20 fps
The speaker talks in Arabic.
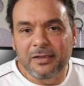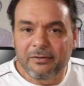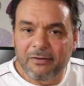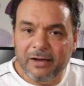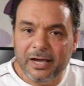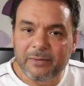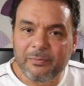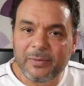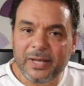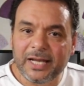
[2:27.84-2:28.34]

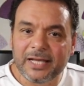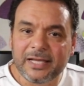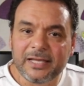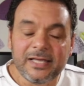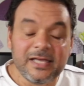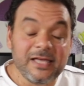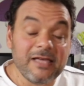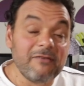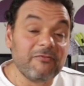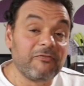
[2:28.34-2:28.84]
واخد بالك
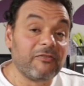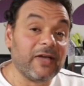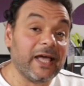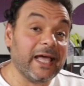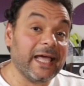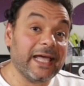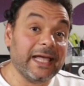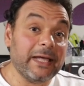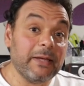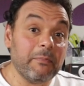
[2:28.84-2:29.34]

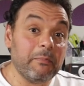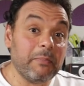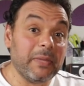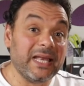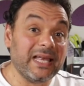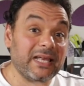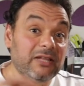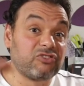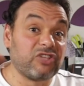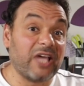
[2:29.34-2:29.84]

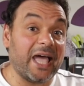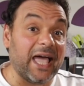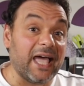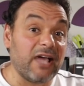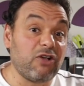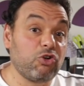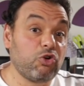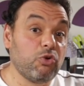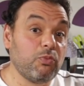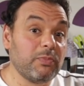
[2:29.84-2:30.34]

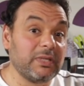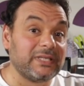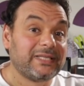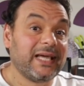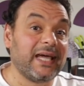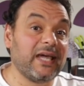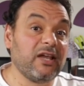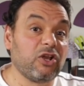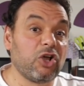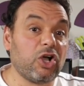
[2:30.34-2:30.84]
فبالتحكم
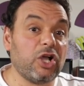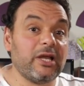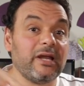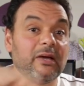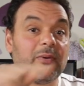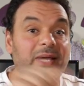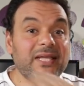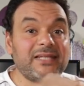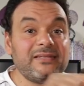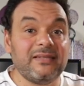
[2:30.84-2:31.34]
بتاع
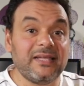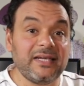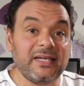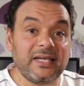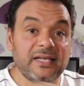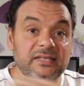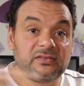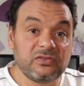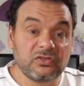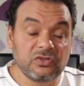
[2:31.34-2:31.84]
القنوات
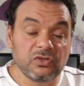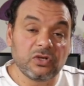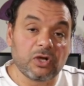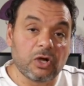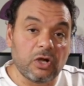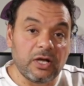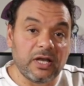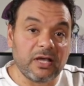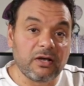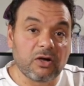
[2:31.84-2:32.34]
ديت
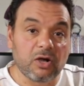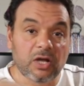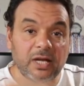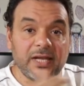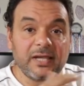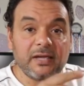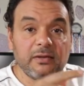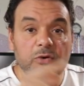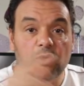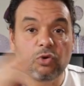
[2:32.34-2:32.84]
قناه
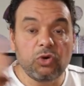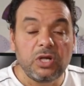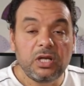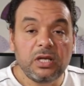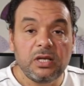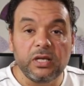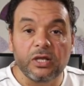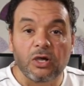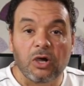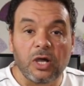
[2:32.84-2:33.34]
قناه
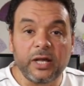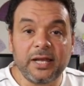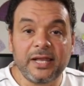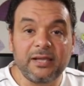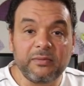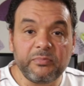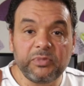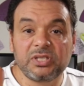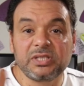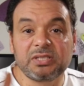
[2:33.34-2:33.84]
كل
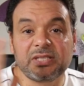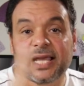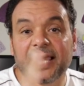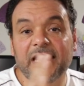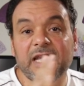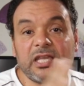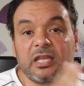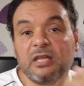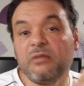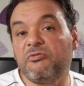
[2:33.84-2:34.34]
قناه
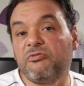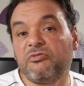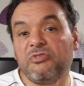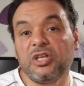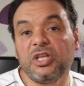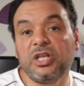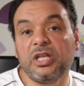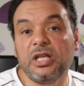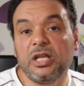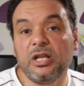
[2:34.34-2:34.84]
بتتحكم
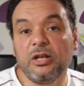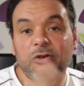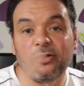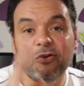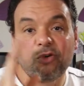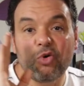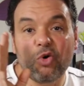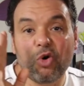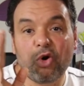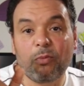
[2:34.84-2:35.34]
في
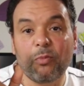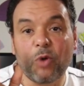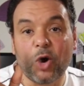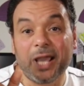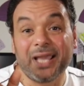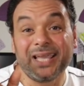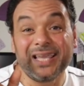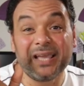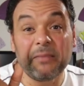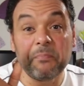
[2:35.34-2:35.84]
نوع
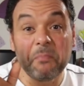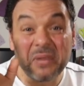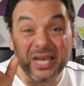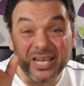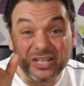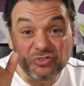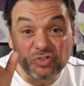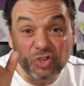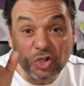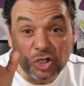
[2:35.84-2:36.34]
معين
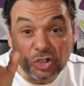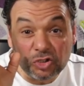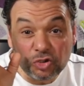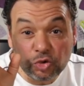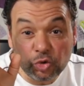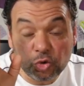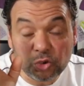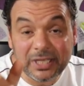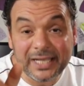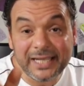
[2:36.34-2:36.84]
من
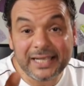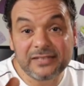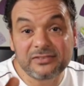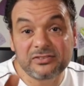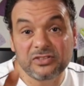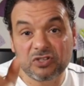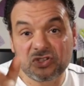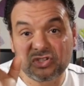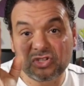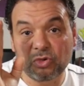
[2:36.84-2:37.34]

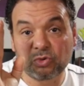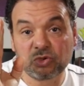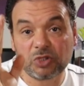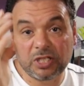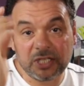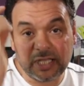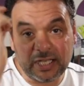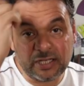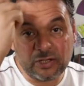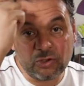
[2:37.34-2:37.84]
الترددات
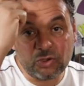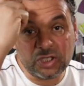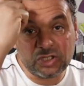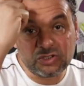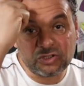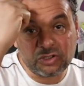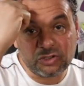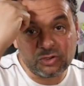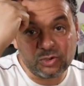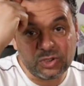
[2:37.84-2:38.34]
الصوتيه احنا قلنا
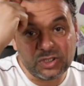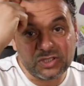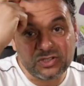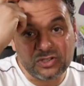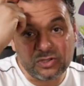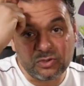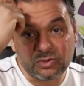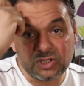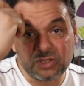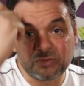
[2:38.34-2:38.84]
الترددات
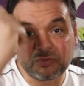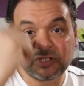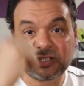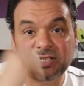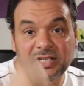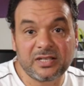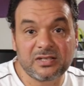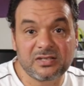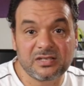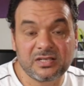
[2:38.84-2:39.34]
الصوتيه
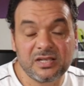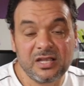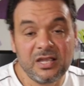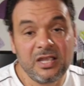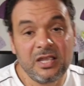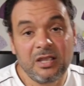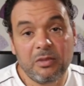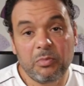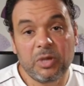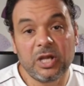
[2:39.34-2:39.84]
بتتقاس
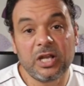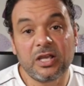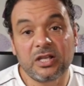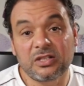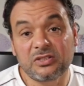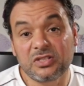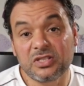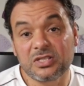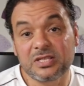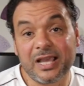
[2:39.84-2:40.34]

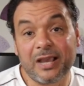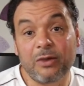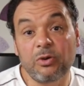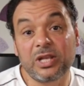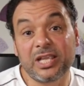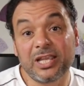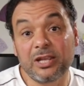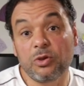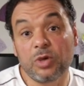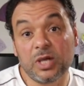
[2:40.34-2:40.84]
بالهرتز او
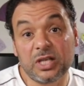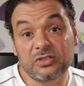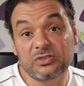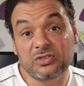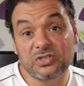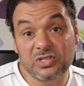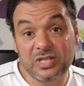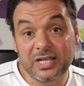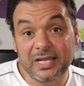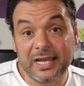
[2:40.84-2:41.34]
الكيلو
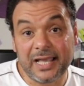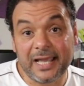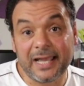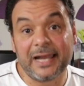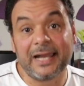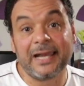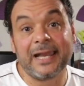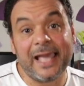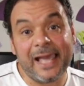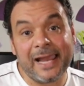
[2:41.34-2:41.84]
هرتز
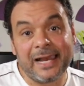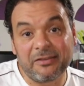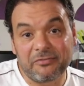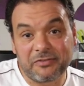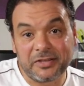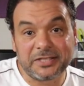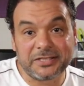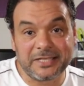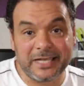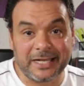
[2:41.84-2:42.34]

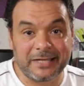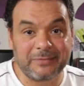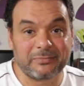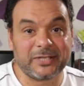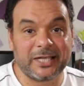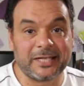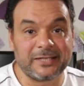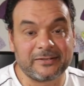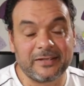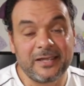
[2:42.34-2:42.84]
للالافات يعني
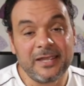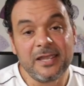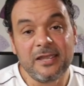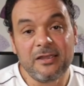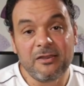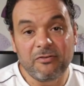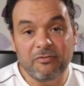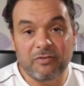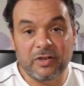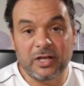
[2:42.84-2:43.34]
بتاعتها
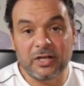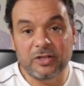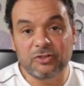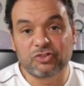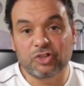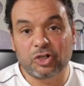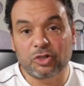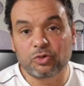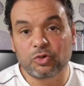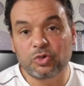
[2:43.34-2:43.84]

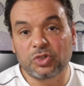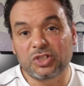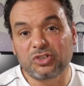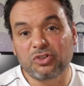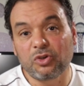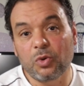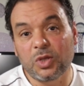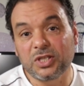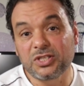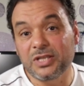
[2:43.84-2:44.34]

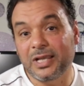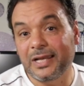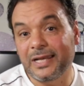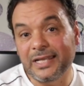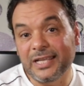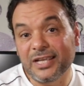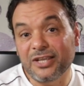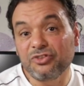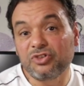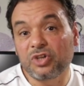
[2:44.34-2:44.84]
فالترددات الواطيه
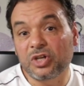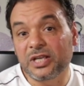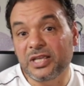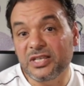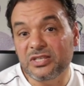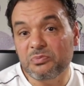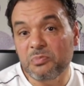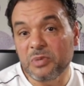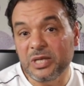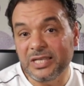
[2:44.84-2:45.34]
اللي يقدر
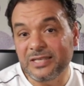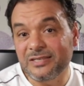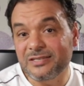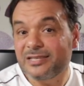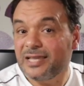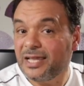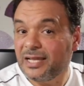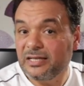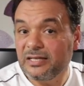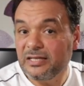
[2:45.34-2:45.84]
جسم
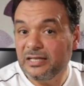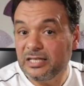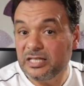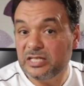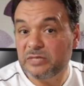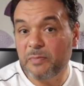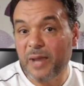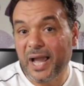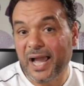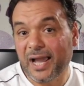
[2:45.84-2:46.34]
الانسان
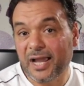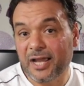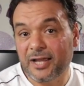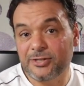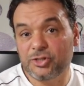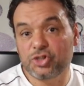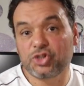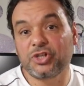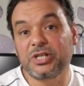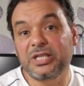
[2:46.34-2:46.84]
يسمعها
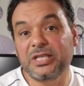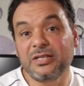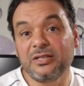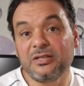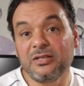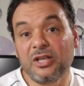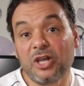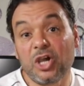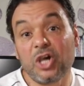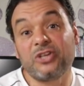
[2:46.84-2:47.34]

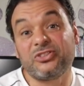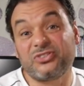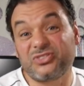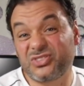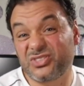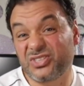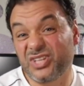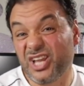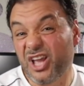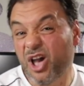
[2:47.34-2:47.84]
20
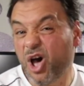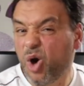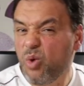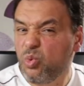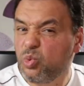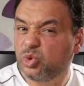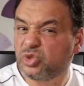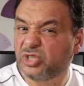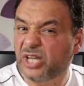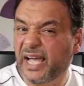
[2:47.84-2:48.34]
هرتز
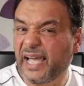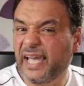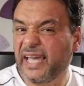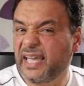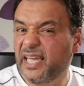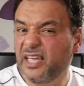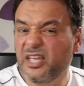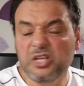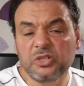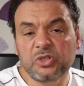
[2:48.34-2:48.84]
اوطى
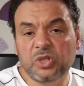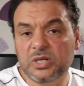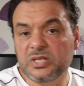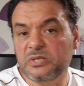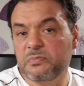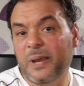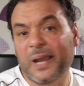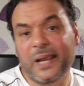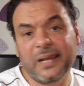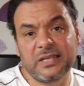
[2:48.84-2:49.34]
حاجه يقدر
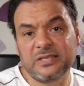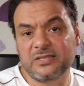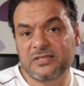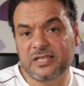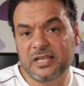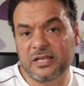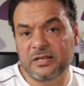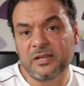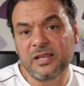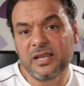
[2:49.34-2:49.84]
يسمعها
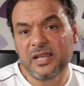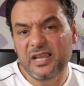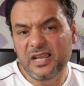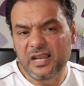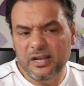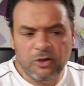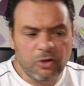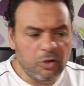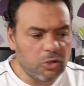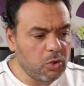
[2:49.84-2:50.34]
الانسان
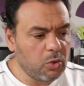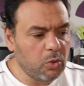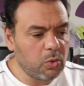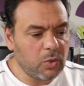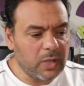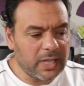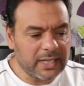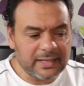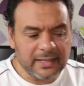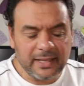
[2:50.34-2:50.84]
اللي
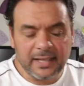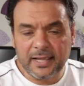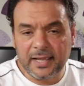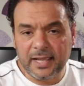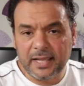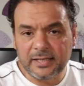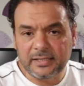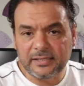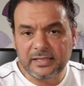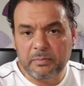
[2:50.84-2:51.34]
هو هتلاقي
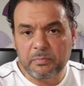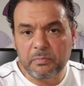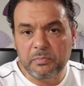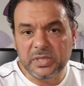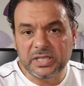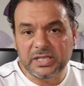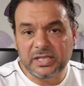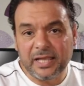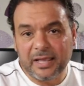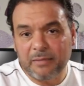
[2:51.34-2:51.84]
يعني
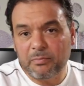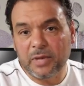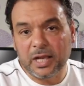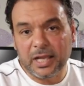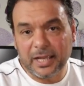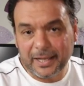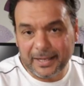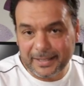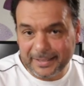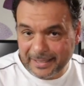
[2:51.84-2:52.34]
دبه
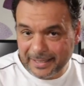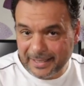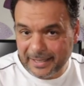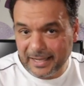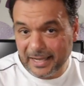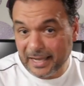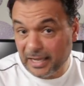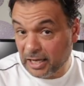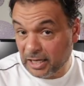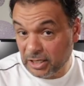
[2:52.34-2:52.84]
نمله يعني
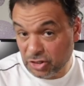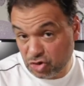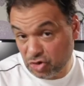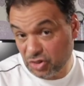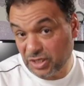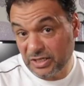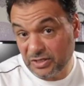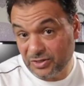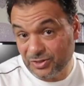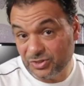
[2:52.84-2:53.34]

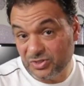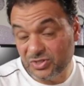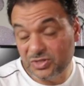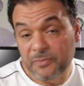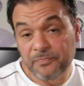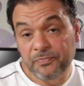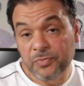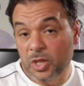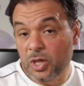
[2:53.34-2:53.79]
20 هرتز